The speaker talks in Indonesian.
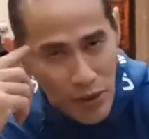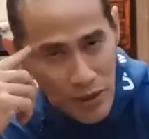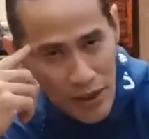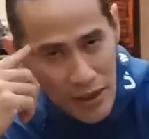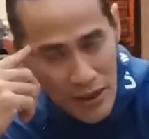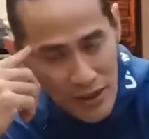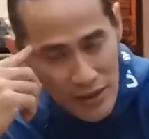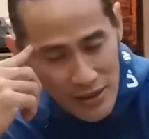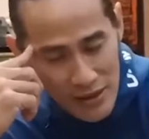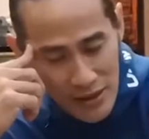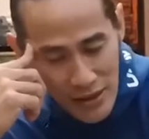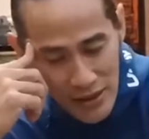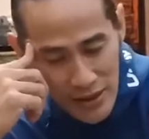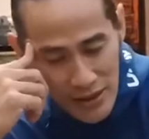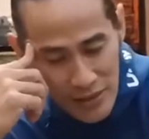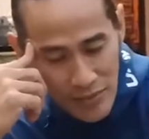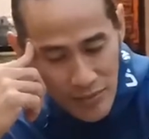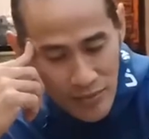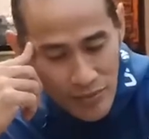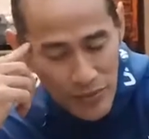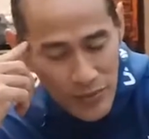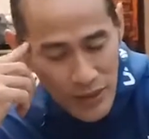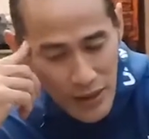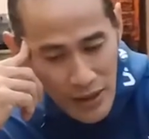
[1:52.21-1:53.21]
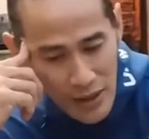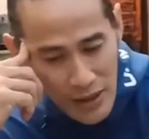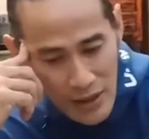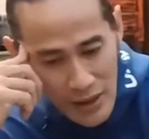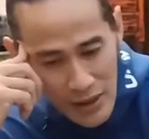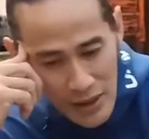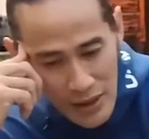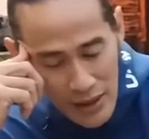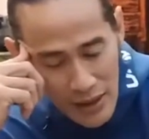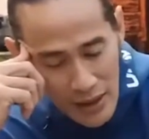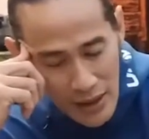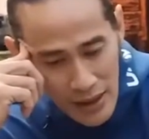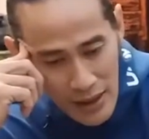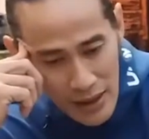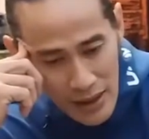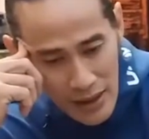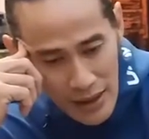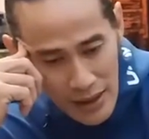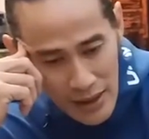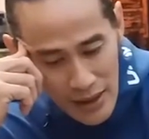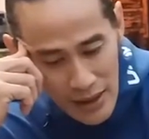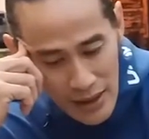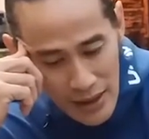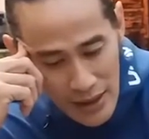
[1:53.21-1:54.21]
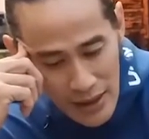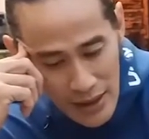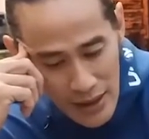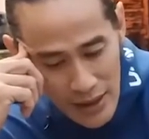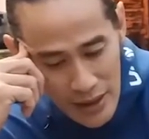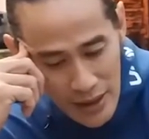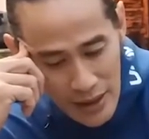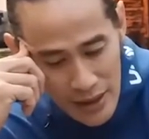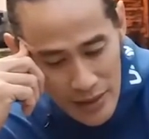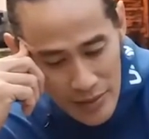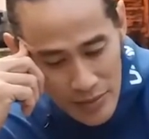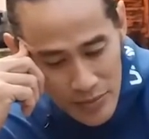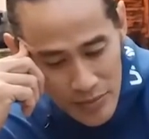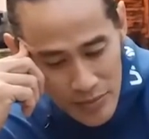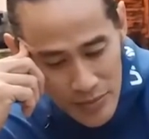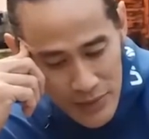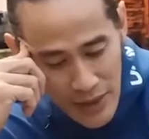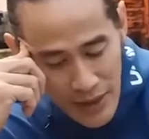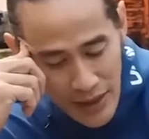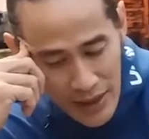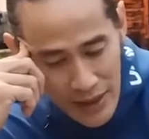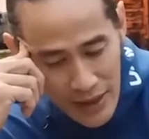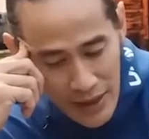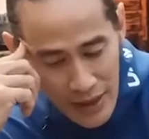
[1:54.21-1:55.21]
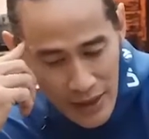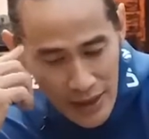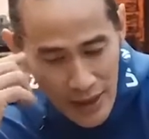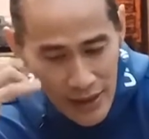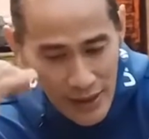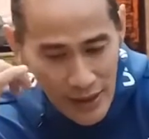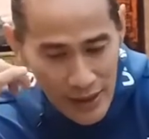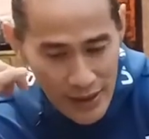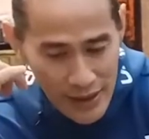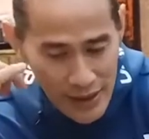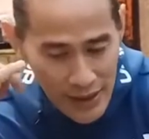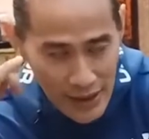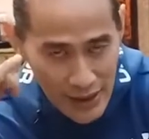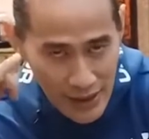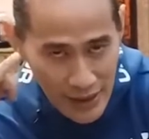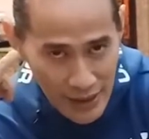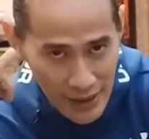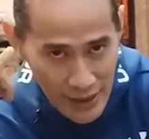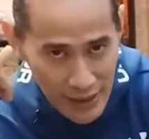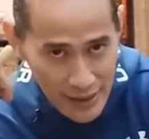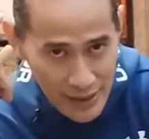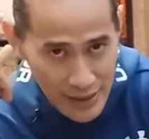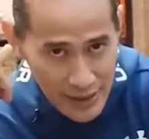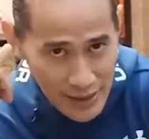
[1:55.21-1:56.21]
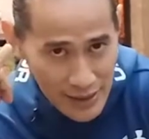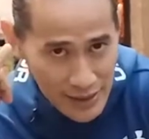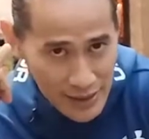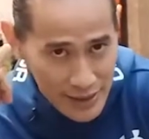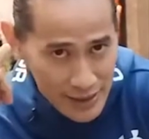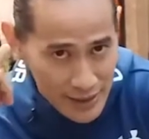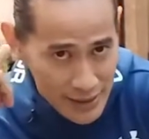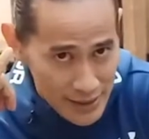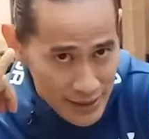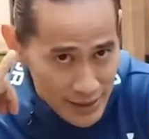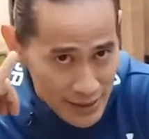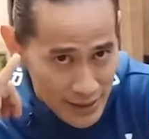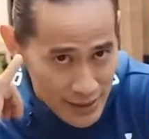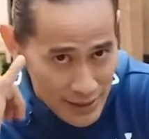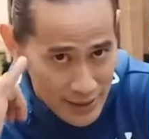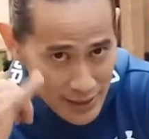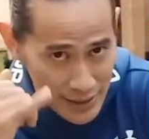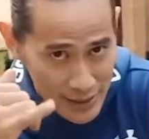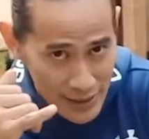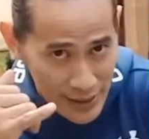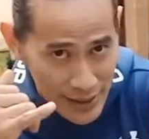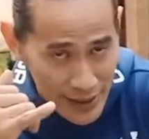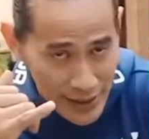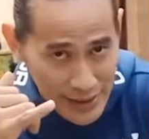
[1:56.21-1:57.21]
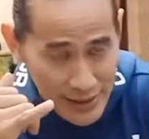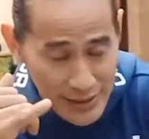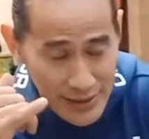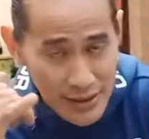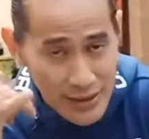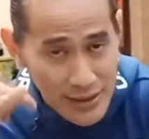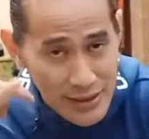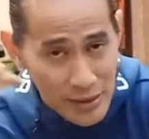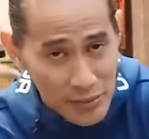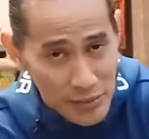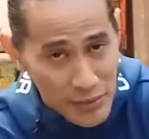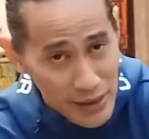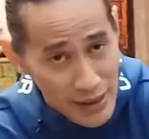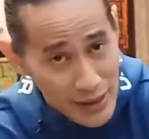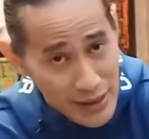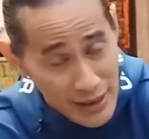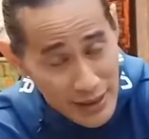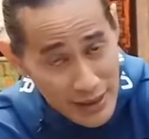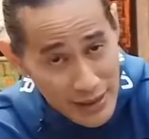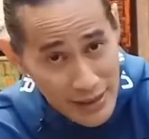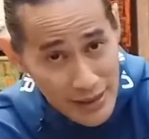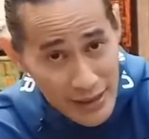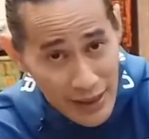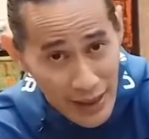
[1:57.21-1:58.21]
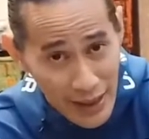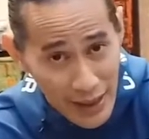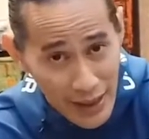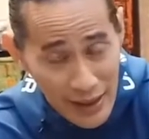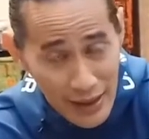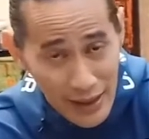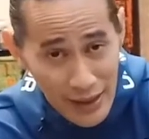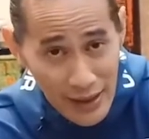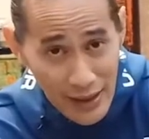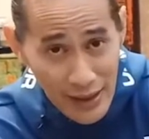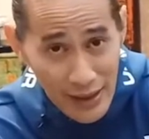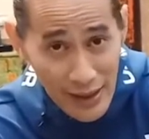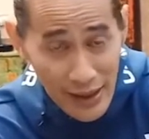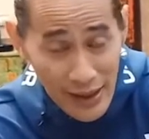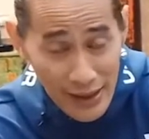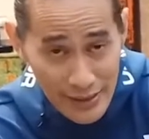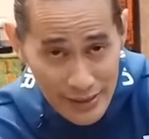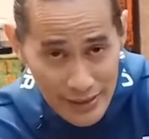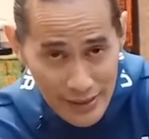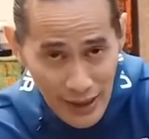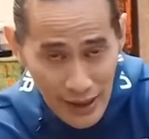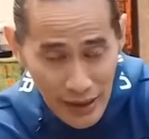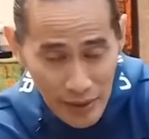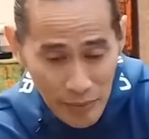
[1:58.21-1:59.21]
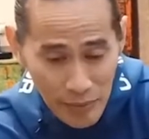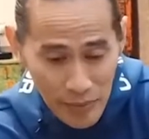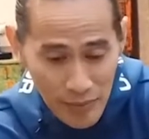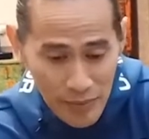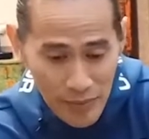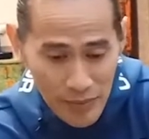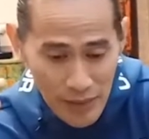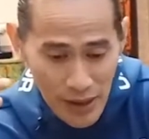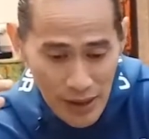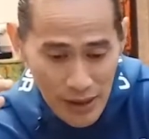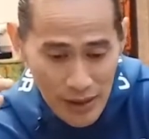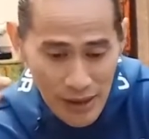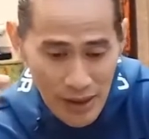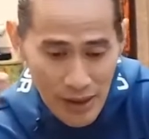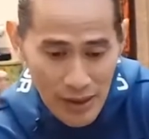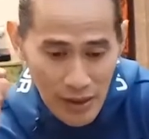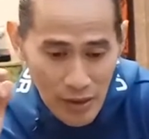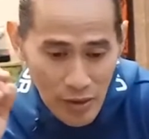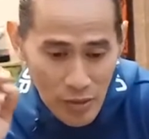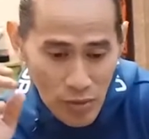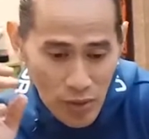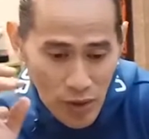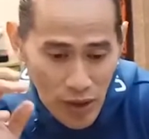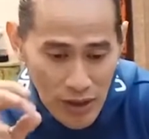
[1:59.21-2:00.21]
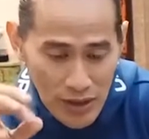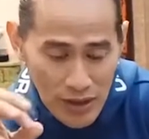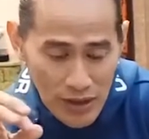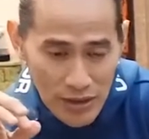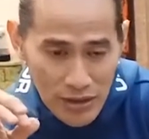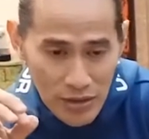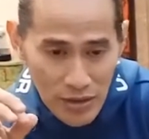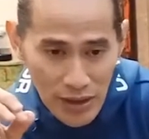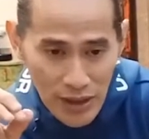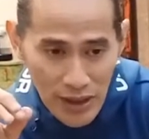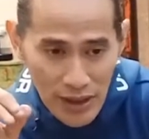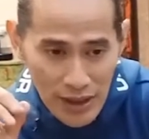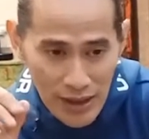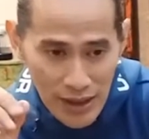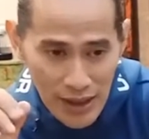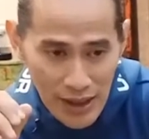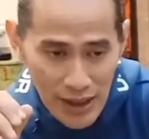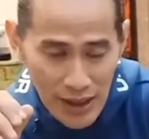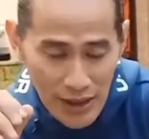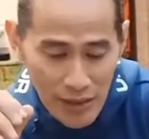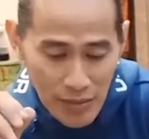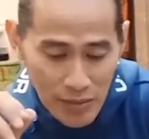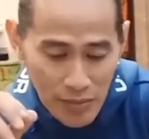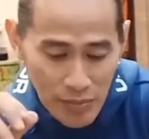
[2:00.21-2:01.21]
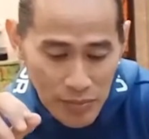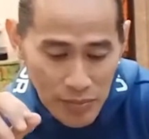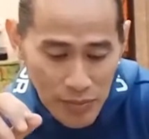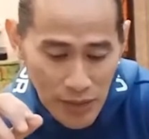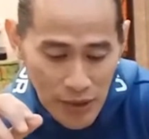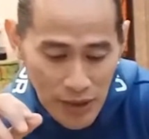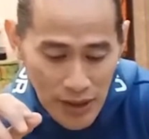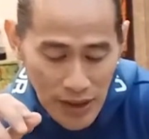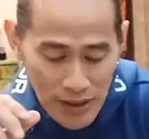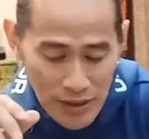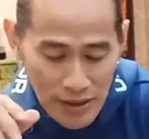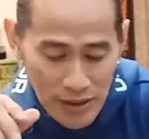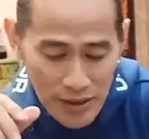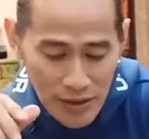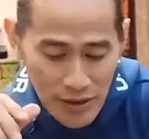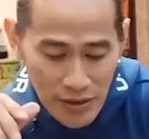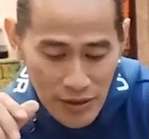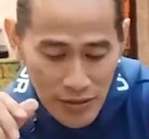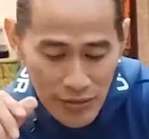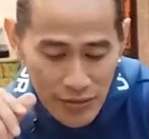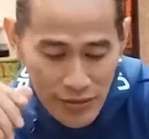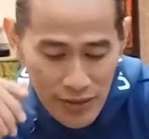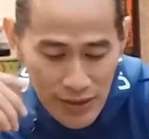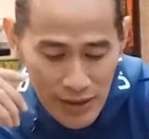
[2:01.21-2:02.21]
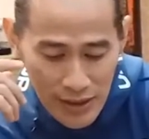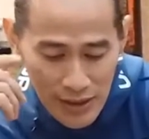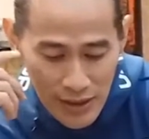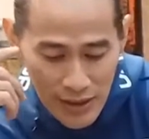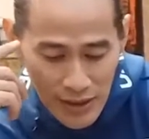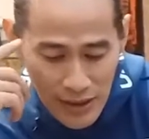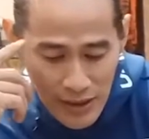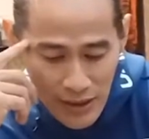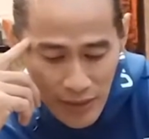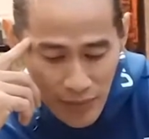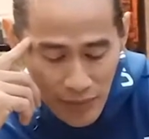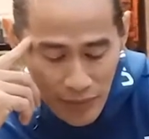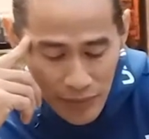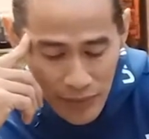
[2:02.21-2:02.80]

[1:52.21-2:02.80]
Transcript: production uh, yang related ke acid sama related ke uh, enzyme. Nanti ada hubungannya juga dengan production of uh,